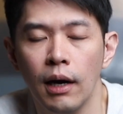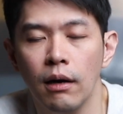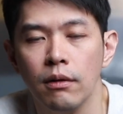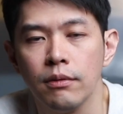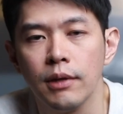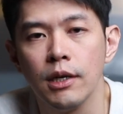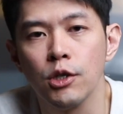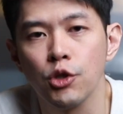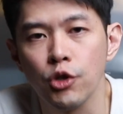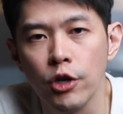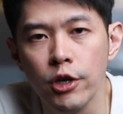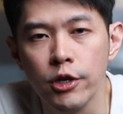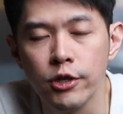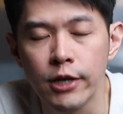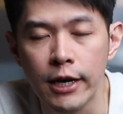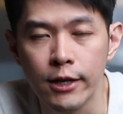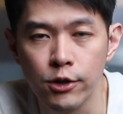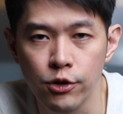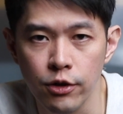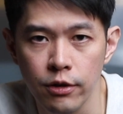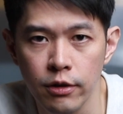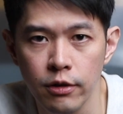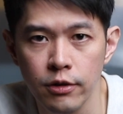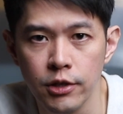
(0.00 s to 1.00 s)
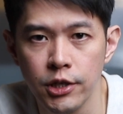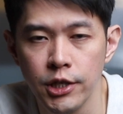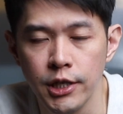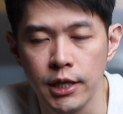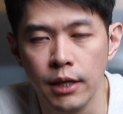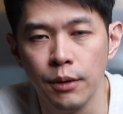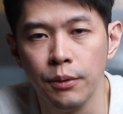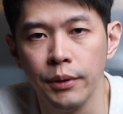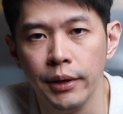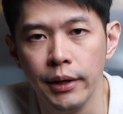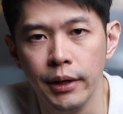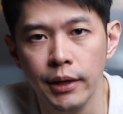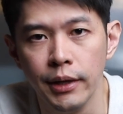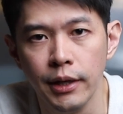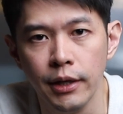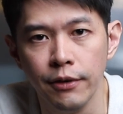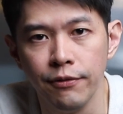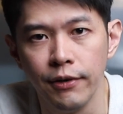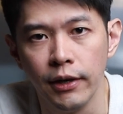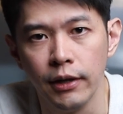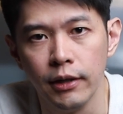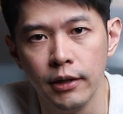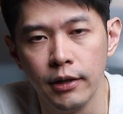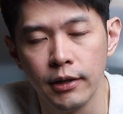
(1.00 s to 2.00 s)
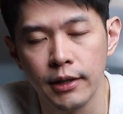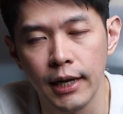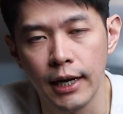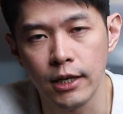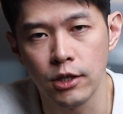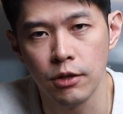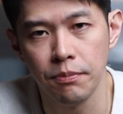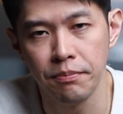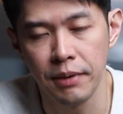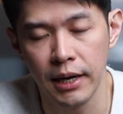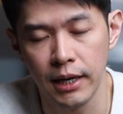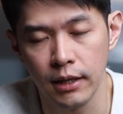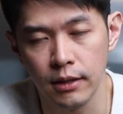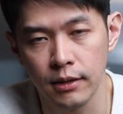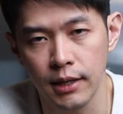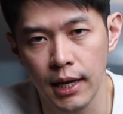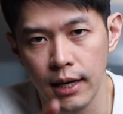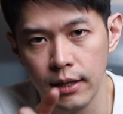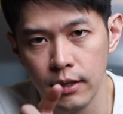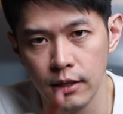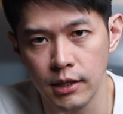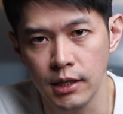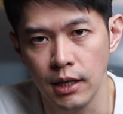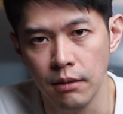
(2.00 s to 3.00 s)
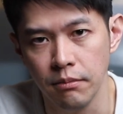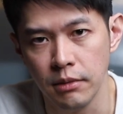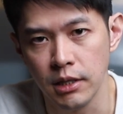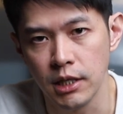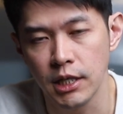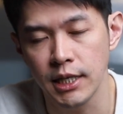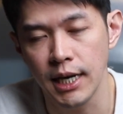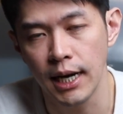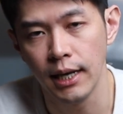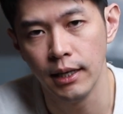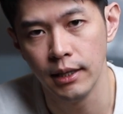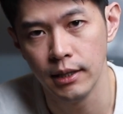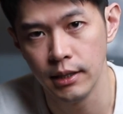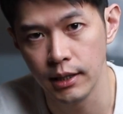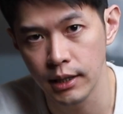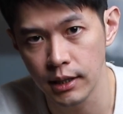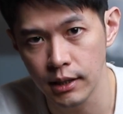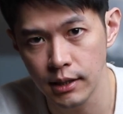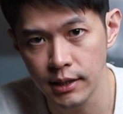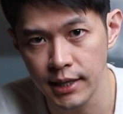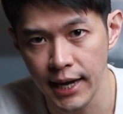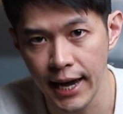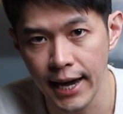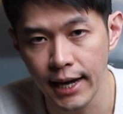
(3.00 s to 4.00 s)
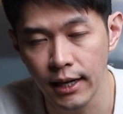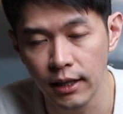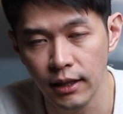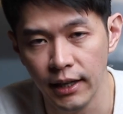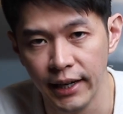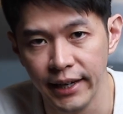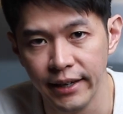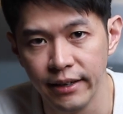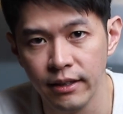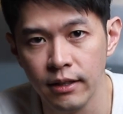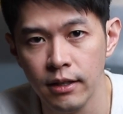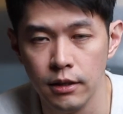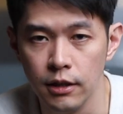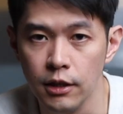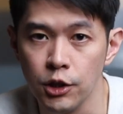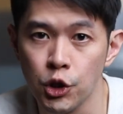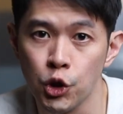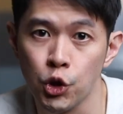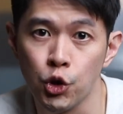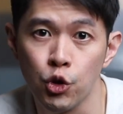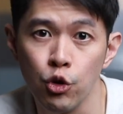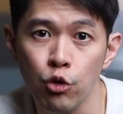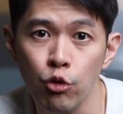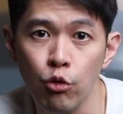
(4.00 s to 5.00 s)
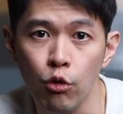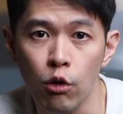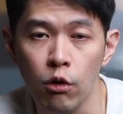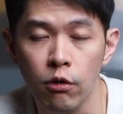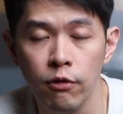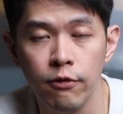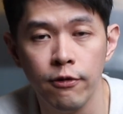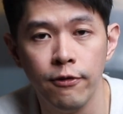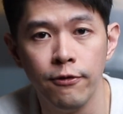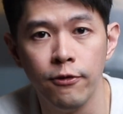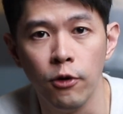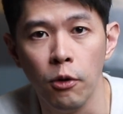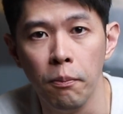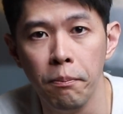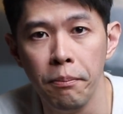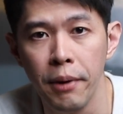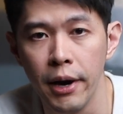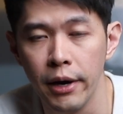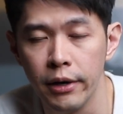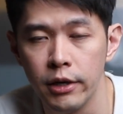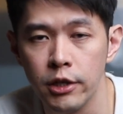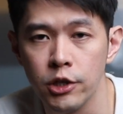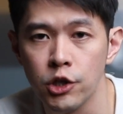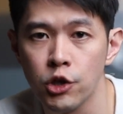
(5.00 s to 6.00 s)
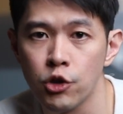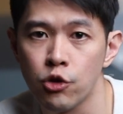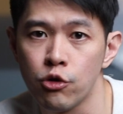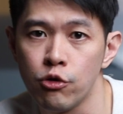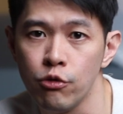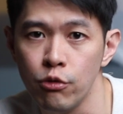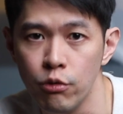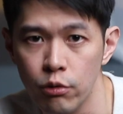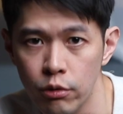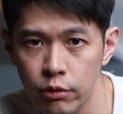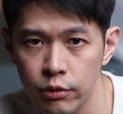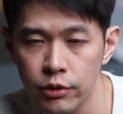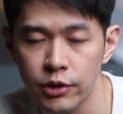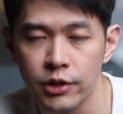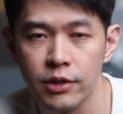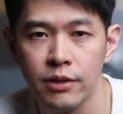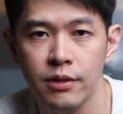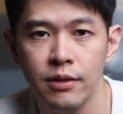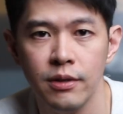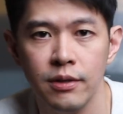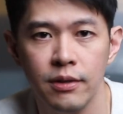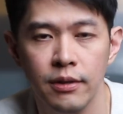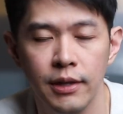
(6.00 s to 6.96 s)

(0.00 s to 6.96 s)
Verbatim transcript: 好，那所以在最后结尾的地方呢，他就帮他的产品下了那个 tagline，the stool for better stools。